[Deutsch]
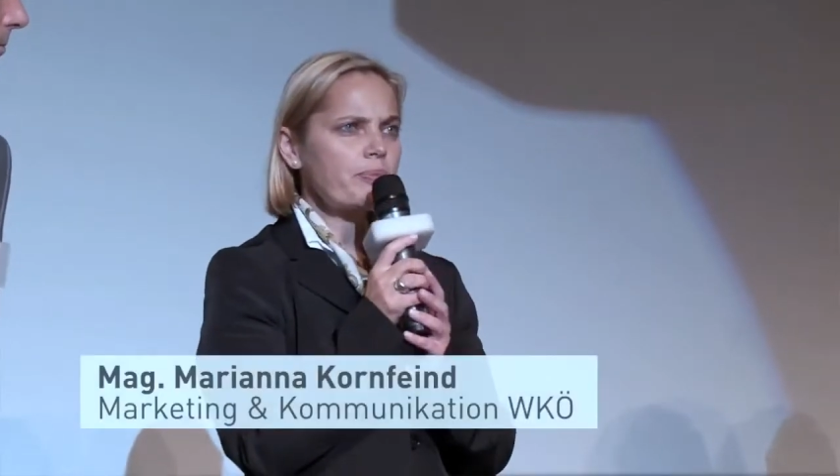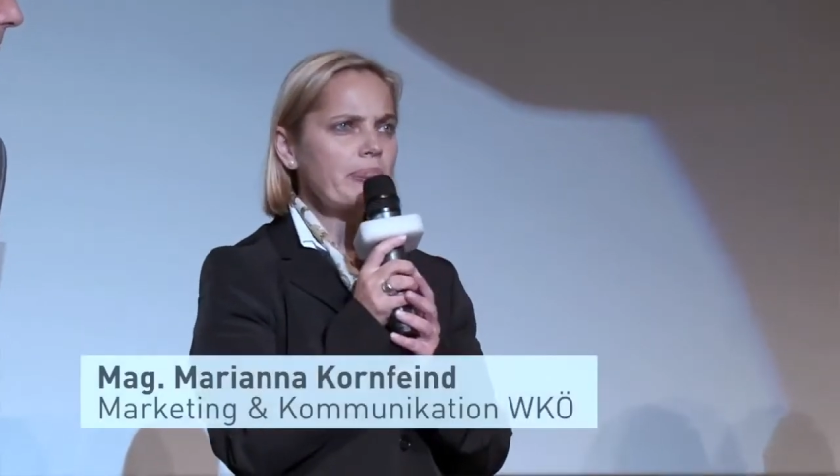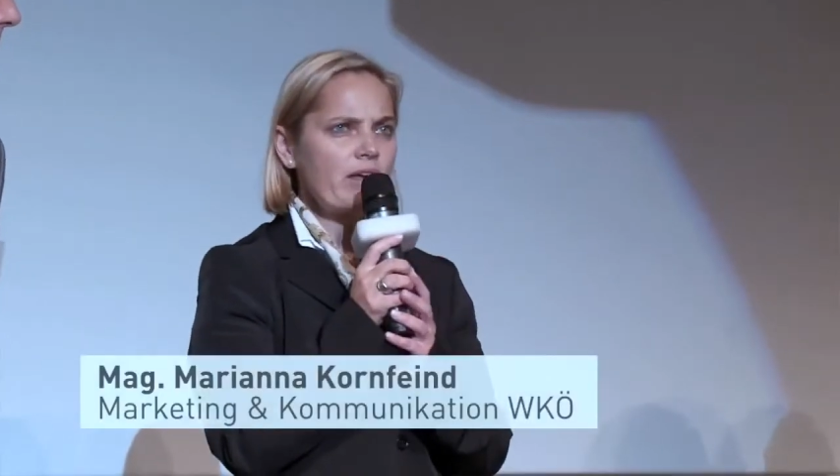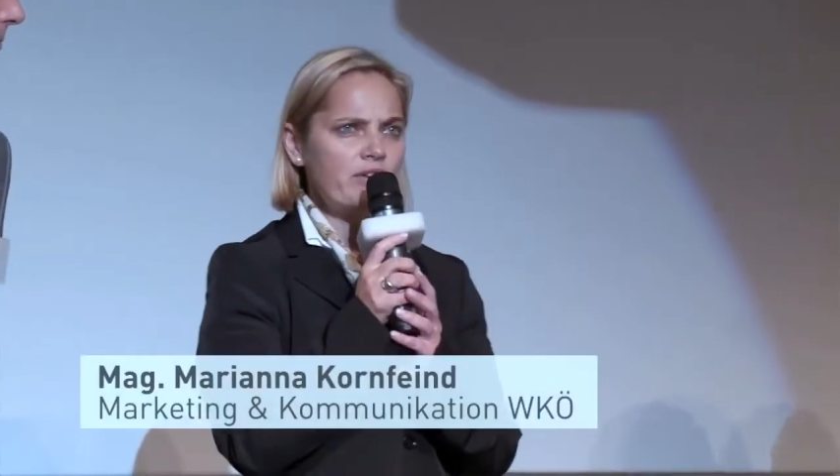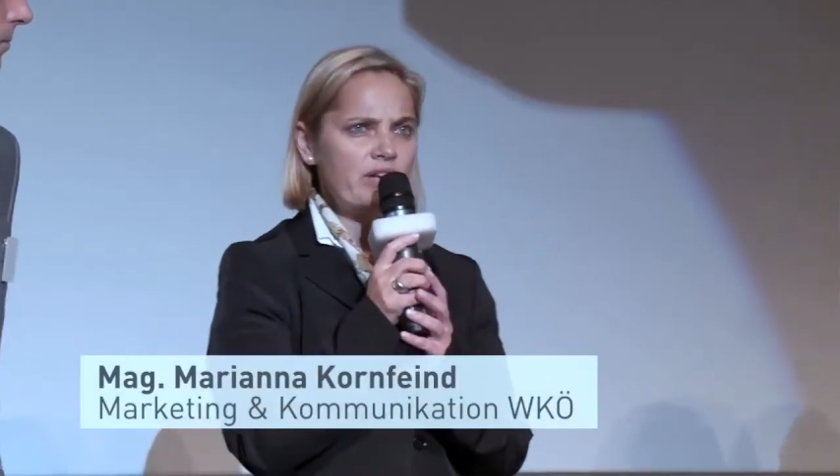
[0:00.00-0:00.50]

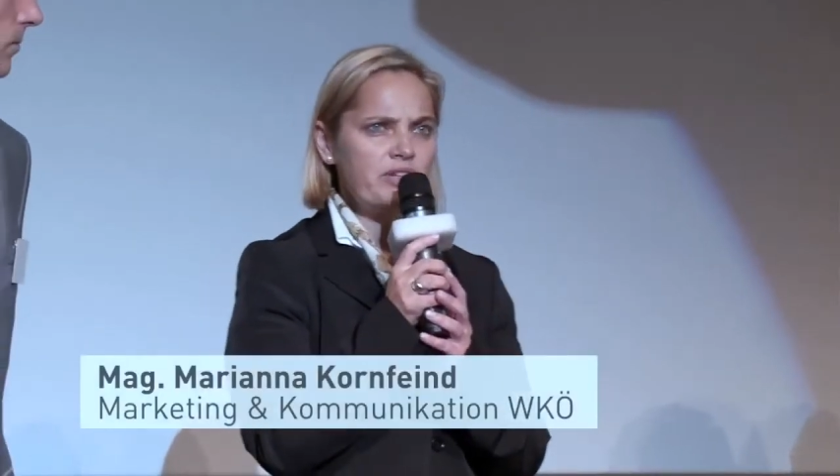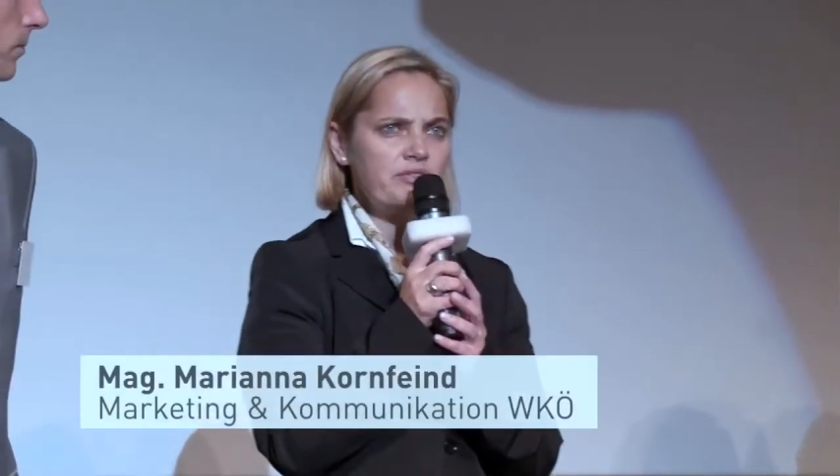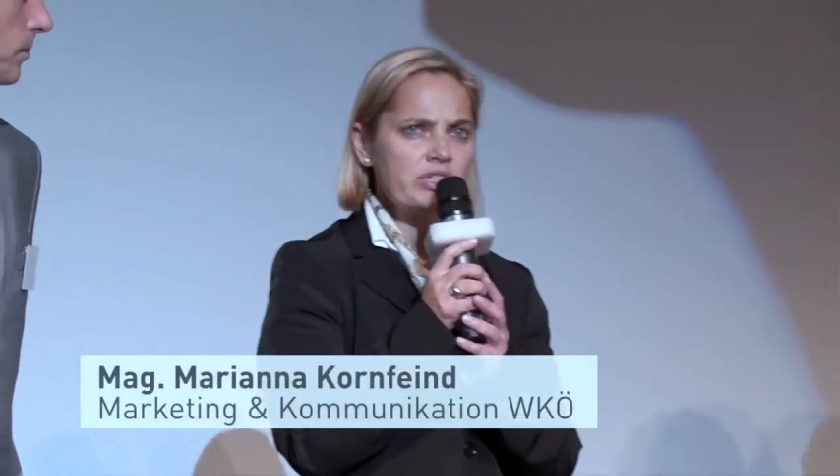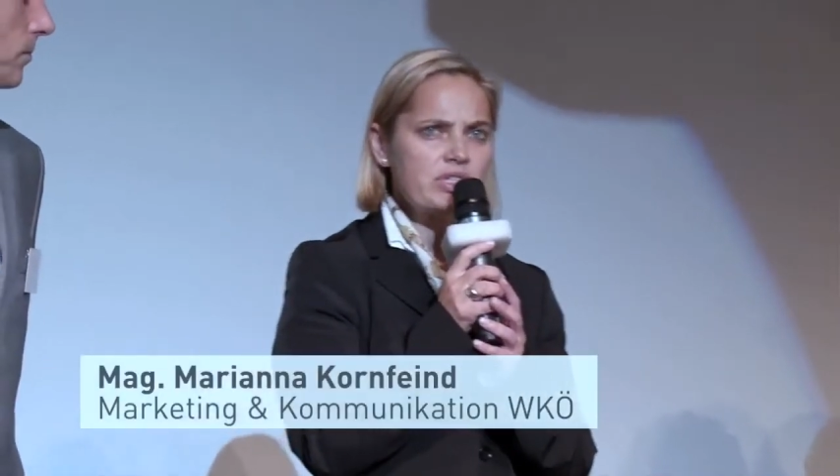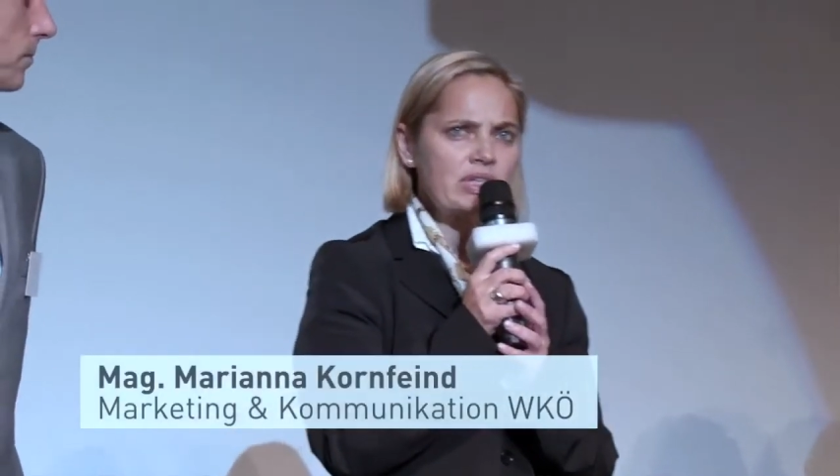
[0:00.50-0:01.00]
weil wir
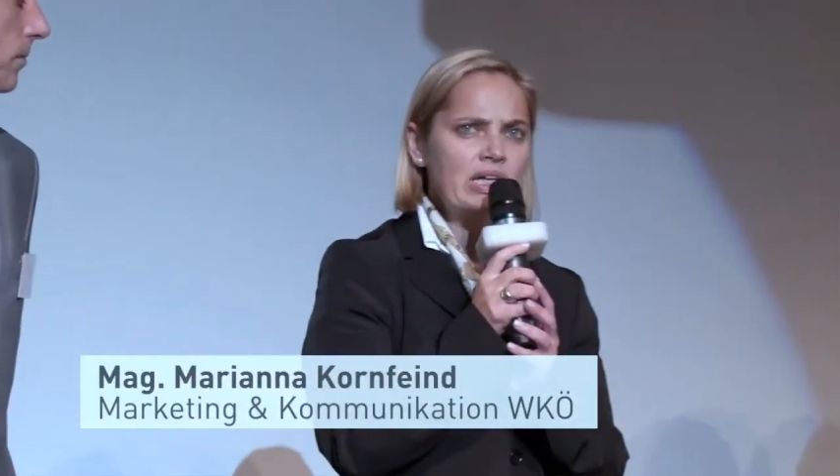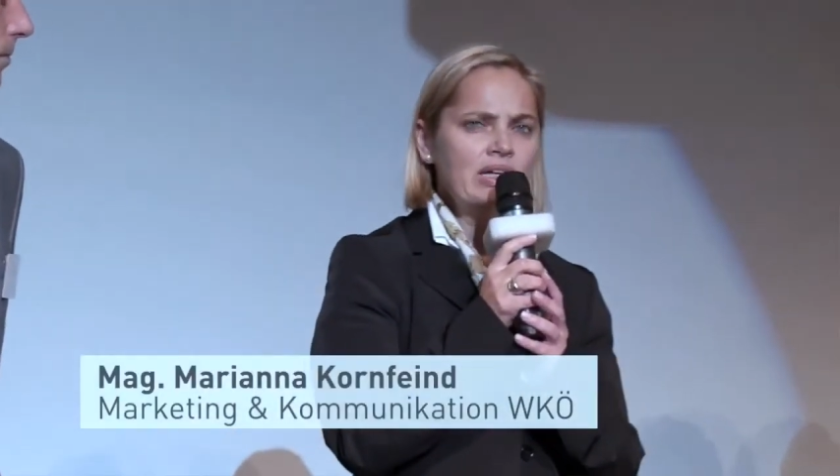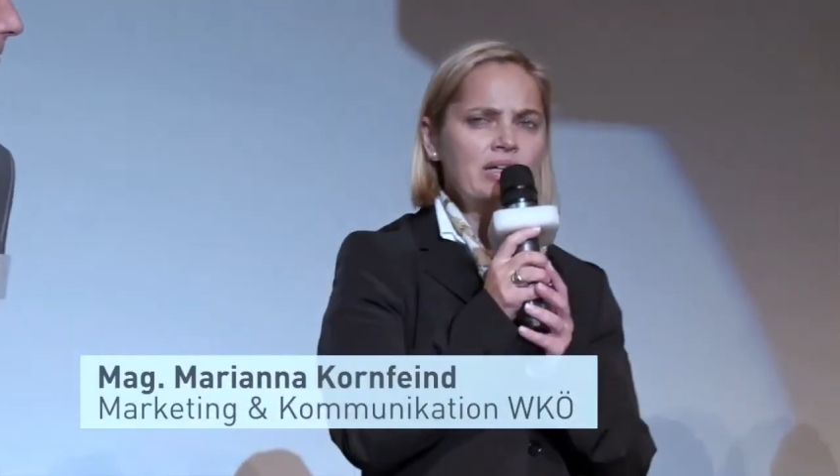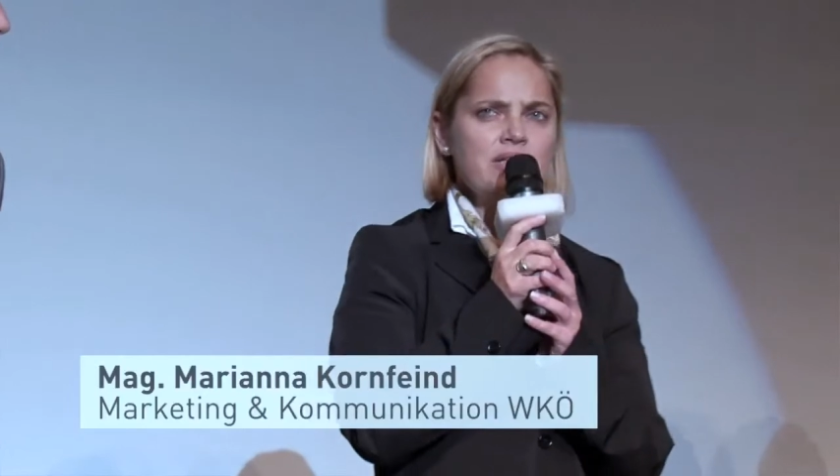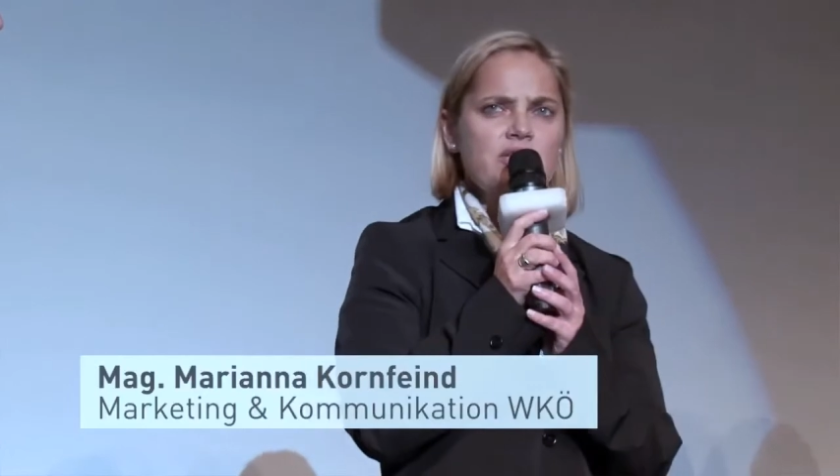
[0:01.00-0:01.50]
wissen,
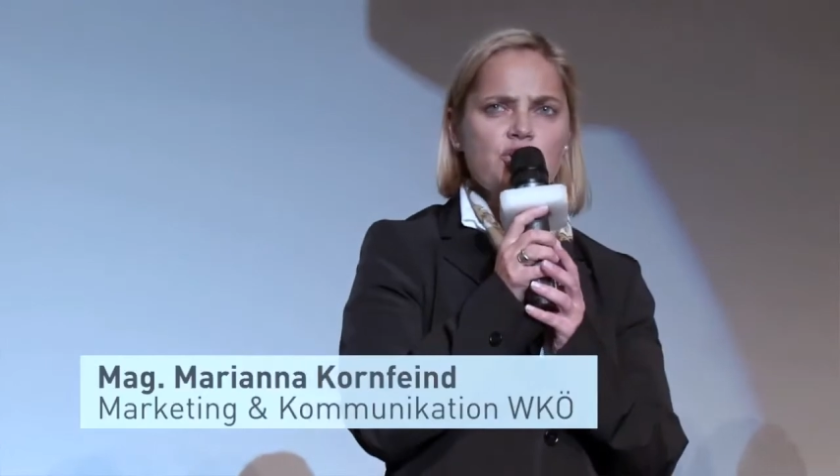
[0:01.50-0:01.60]
dass der